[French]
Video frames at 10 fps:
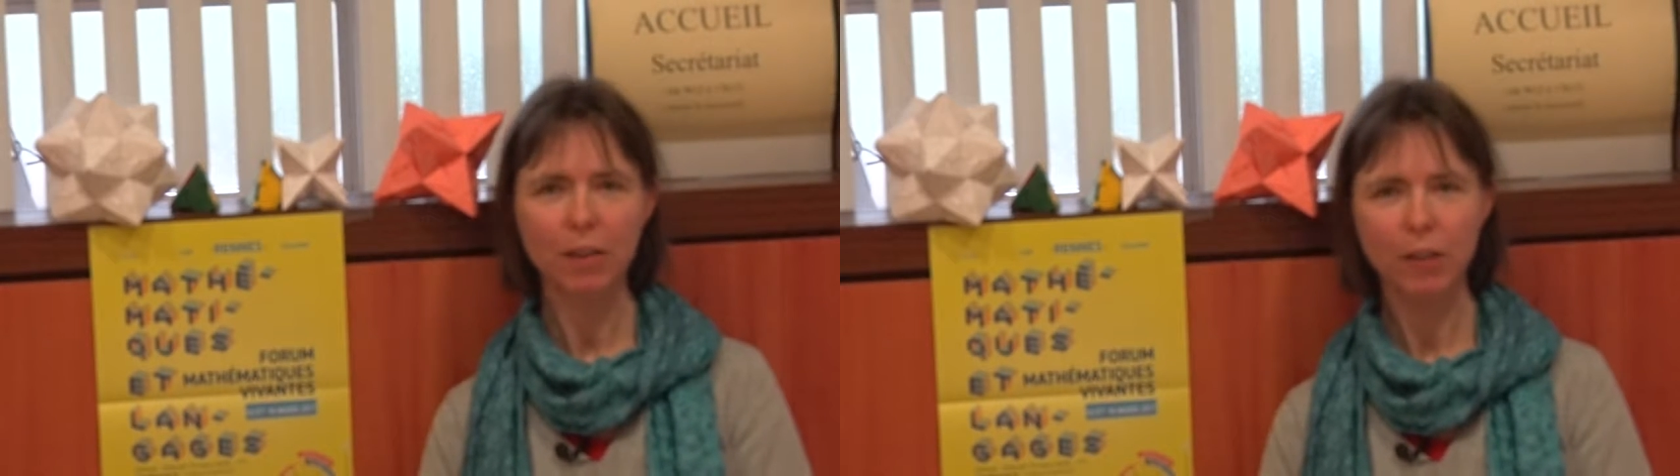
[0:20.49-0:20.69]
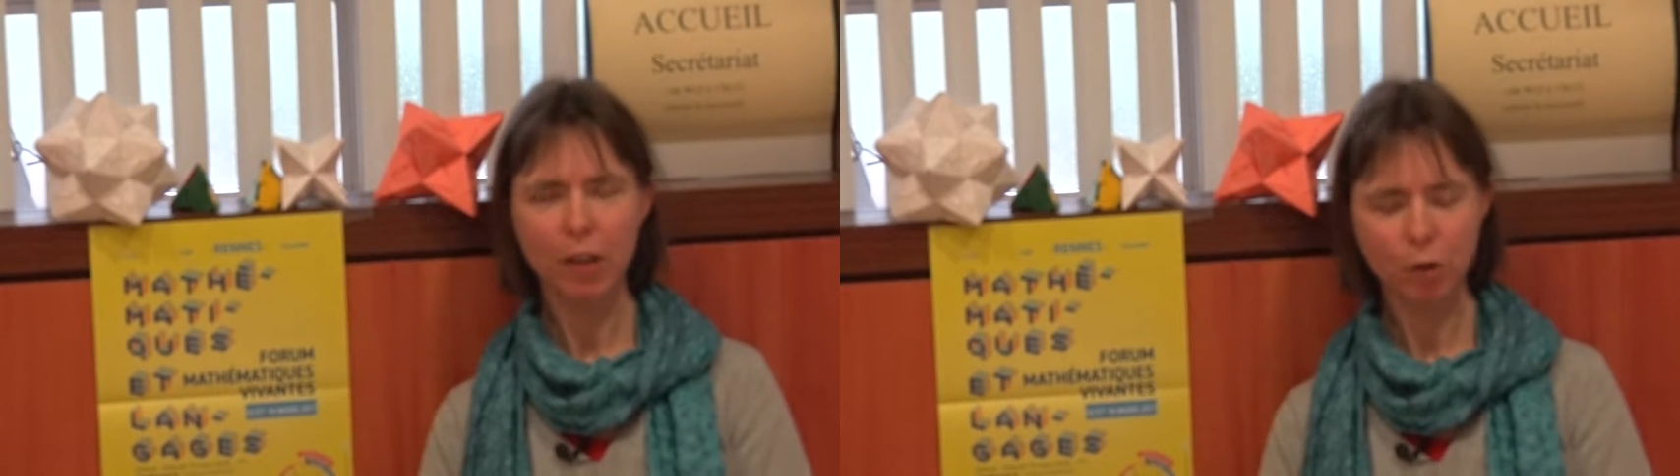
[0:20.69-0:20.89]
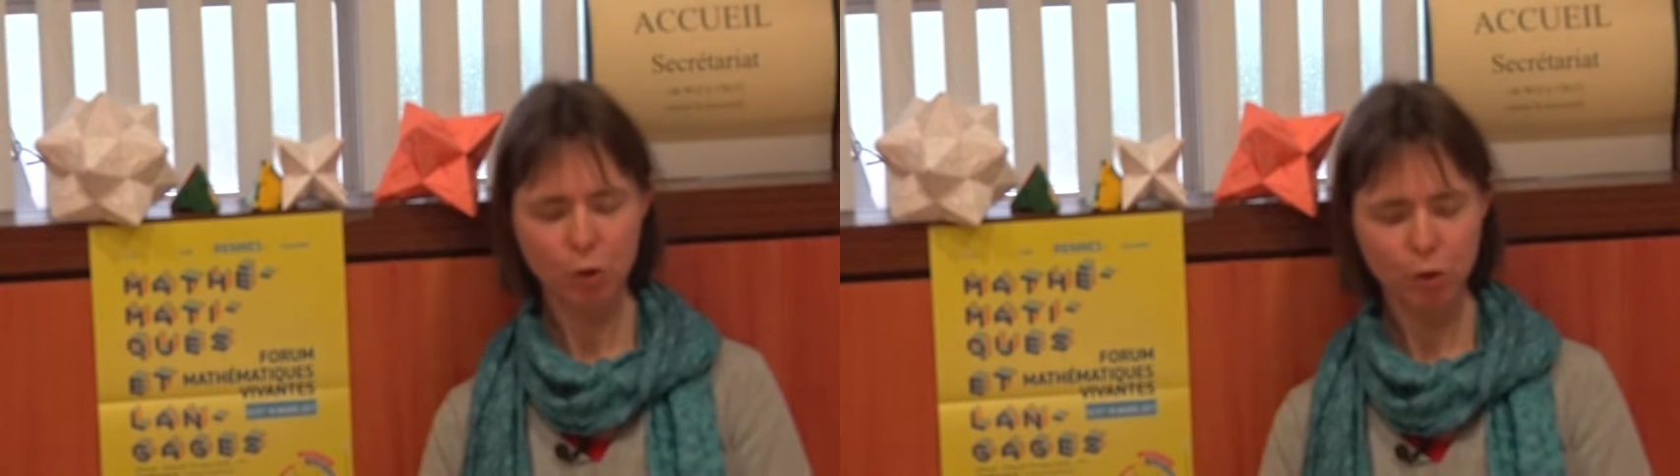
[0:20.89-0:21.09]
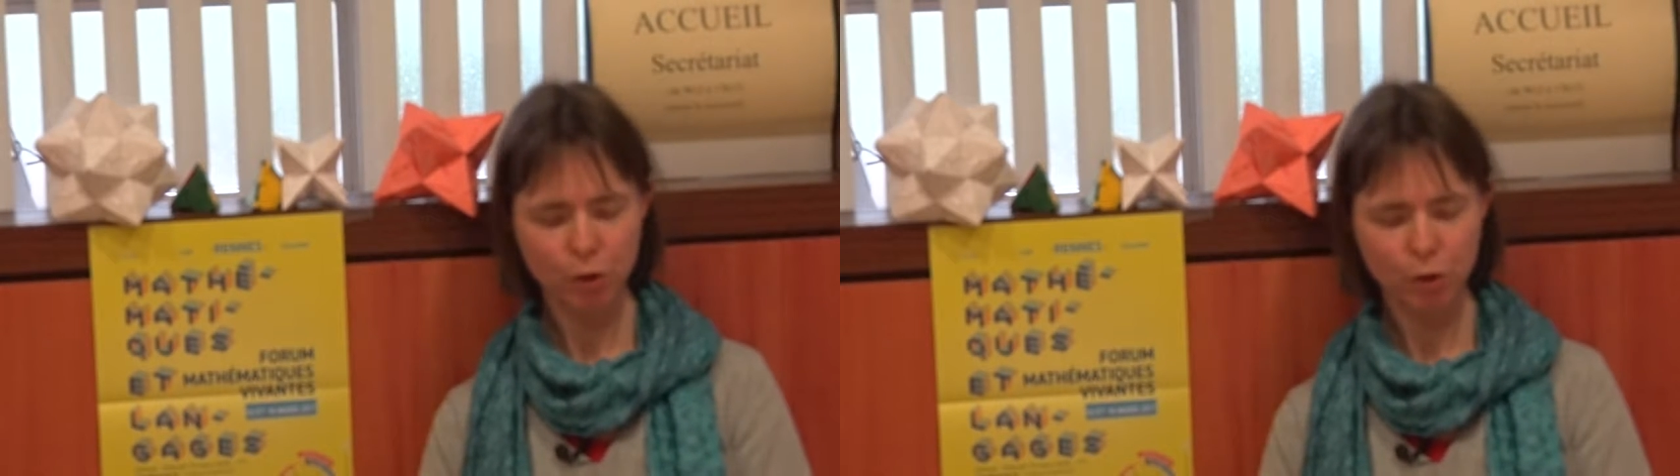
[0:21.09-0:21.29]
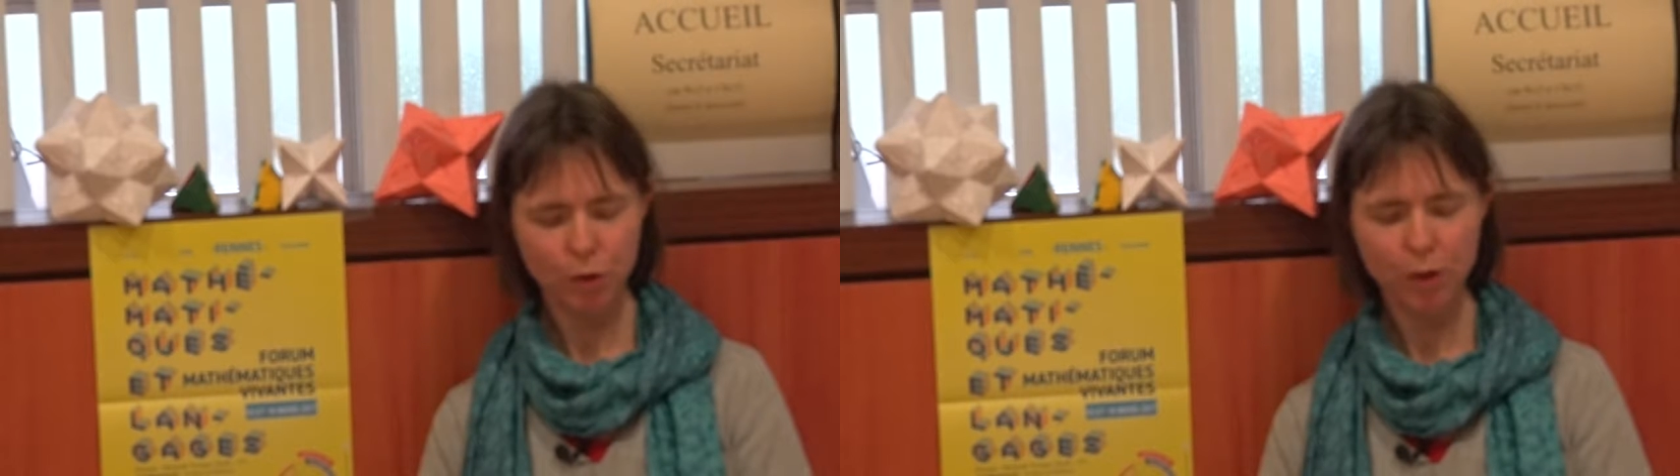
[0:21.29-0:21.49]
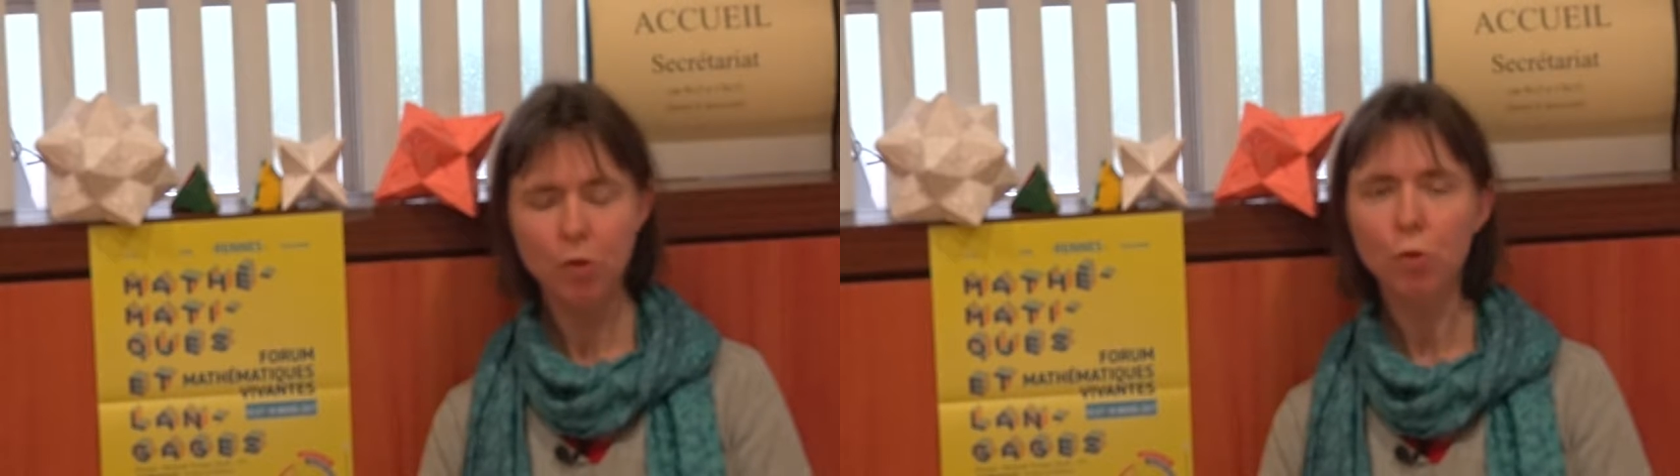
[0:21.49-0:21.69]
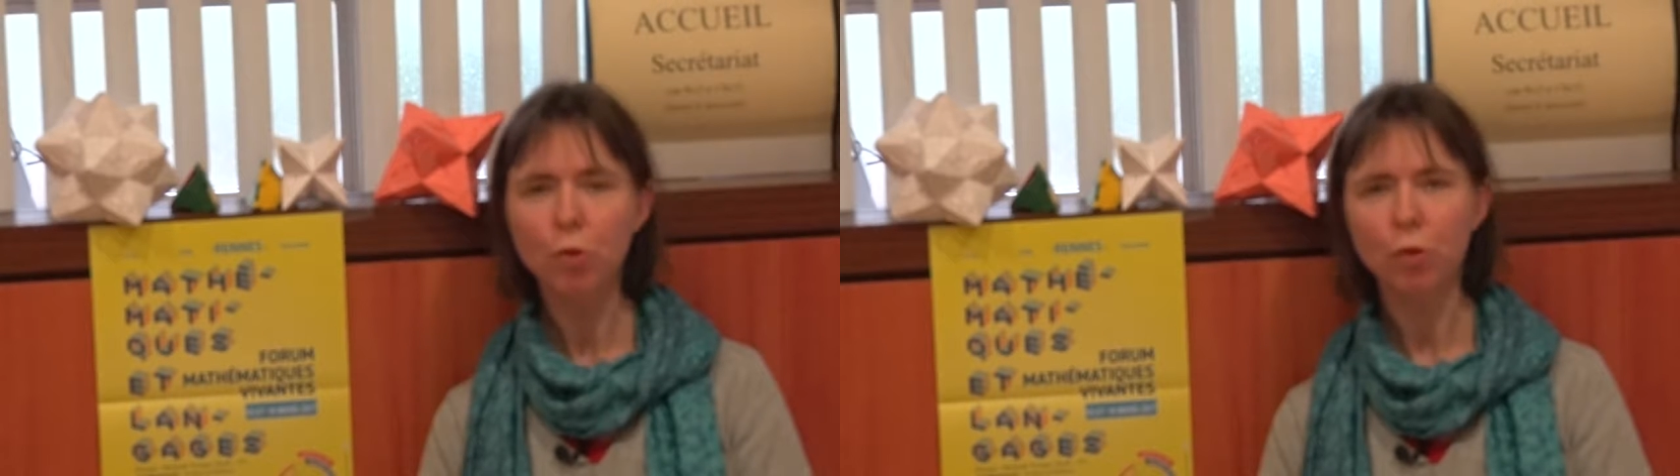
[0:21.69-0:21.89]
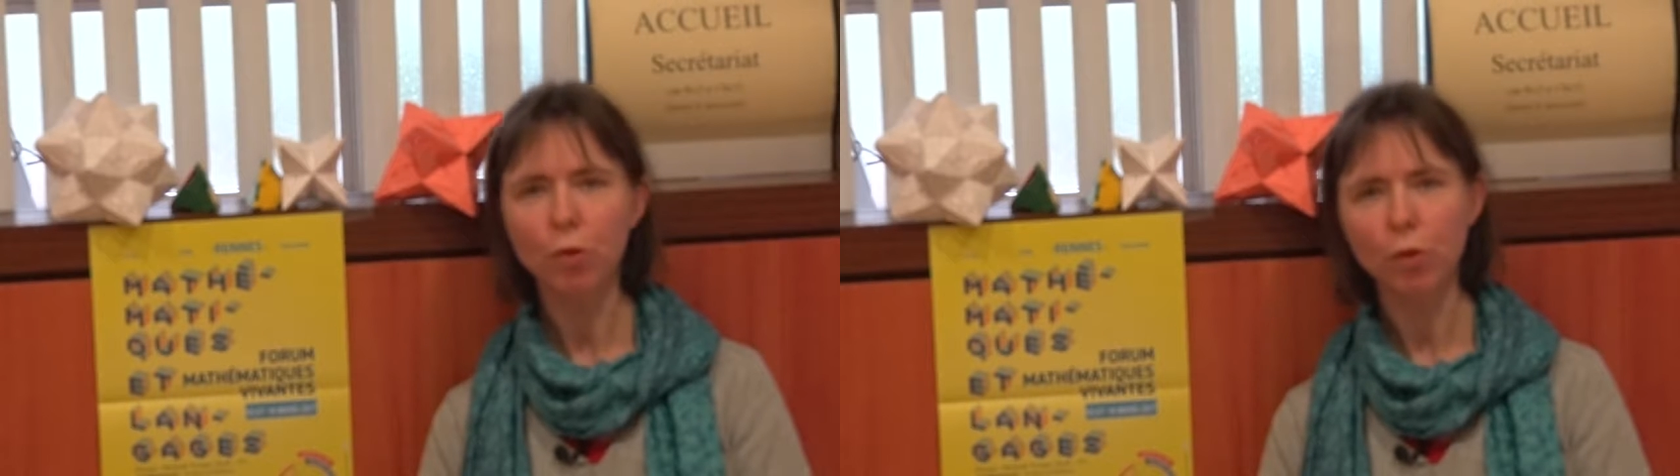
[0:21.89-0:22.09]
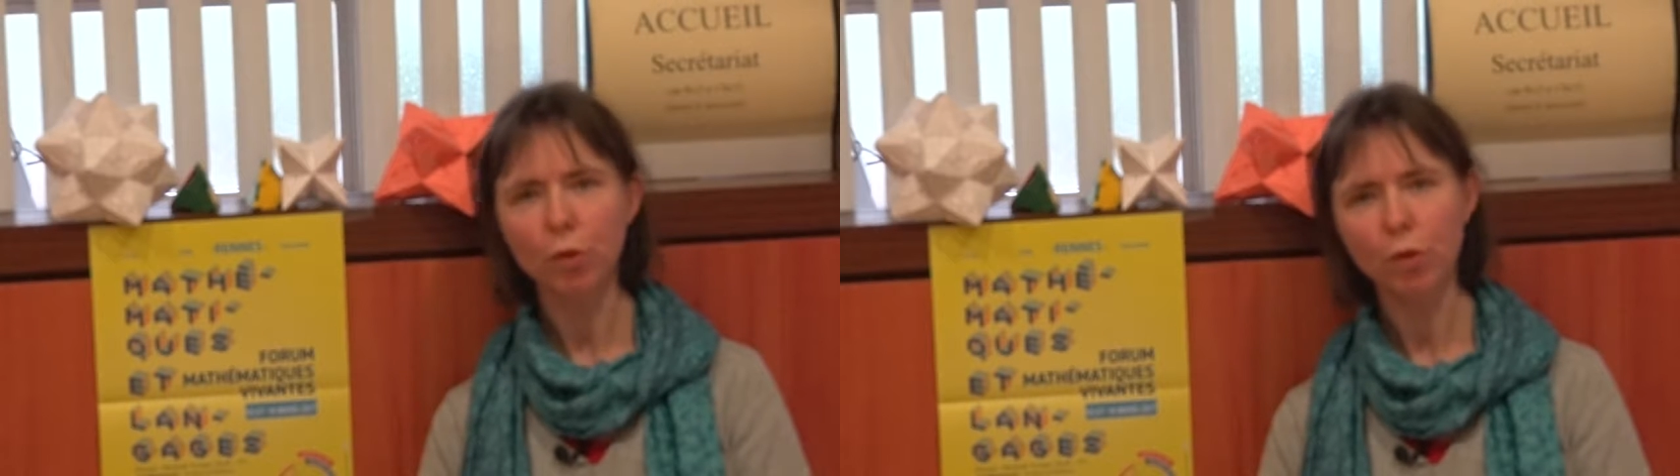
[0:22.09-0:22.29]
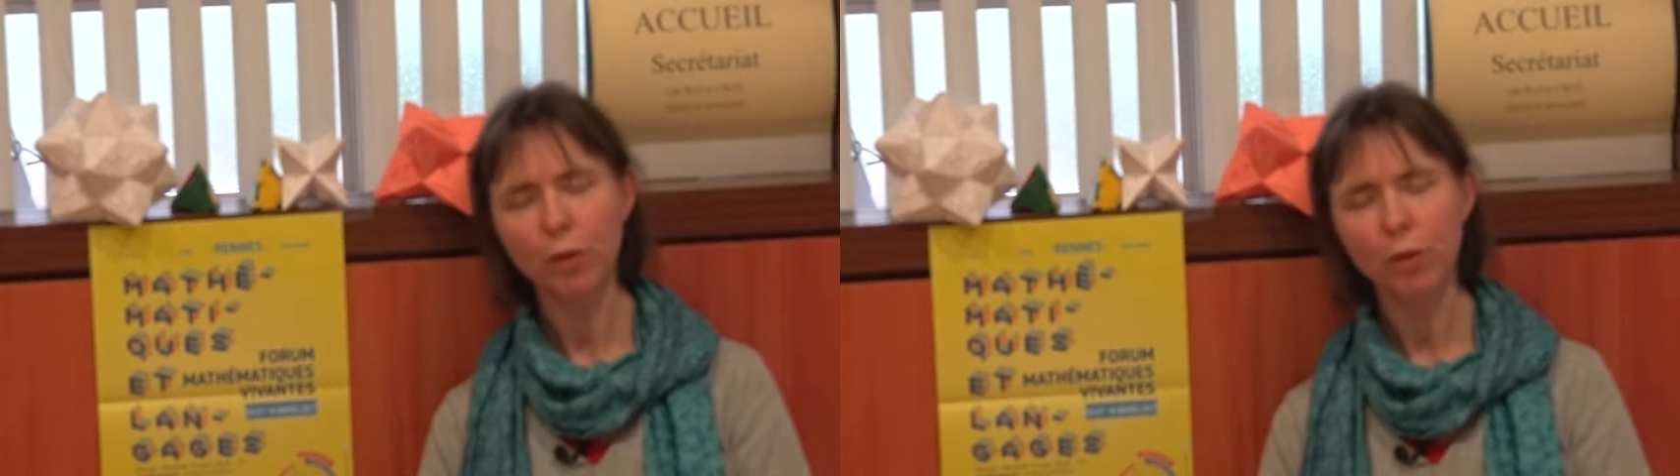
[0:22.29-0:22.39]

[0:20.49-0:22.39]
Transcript: des lieux de discussion,